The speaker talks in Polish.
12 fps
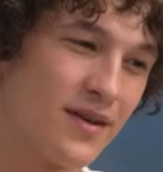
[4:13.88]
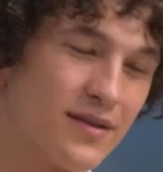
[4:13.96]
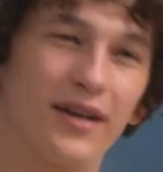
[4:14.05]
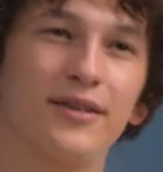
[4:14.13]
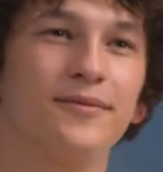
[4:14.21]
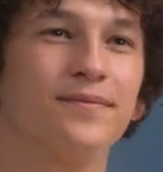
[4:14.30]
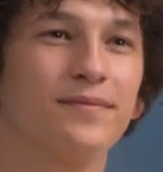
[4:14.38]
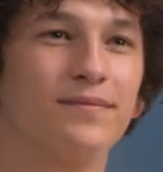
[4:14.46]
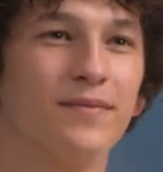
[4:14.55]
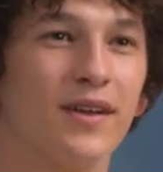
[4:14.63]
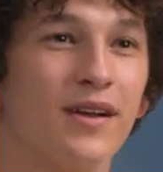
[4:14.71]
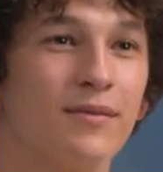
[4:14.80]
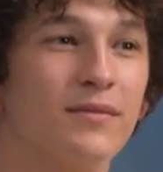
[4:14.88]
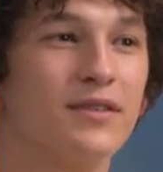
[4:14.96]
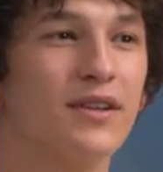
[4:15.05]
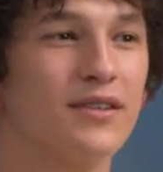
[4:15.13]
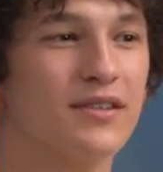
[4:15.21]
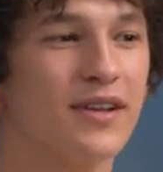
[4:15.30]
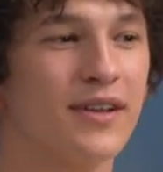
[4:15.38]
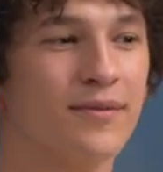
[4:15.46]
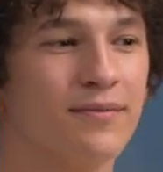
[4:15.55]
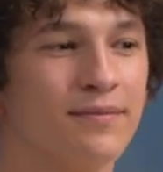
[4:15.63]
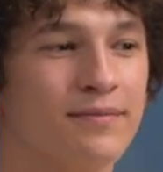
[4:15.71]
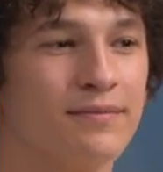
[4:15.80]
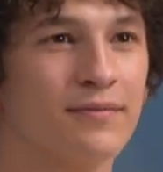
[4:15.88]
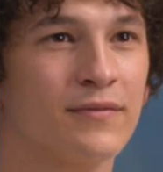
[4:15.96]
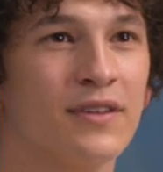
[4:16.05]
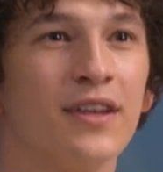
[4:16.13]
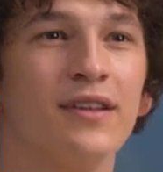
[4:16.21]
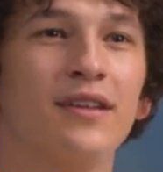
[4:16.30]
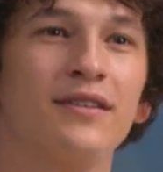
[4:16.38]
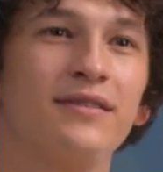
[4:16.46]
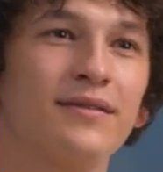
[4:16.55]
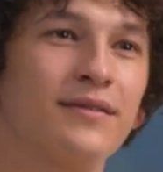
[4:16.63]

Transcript: Tak. Myślę, że nie, nie, e,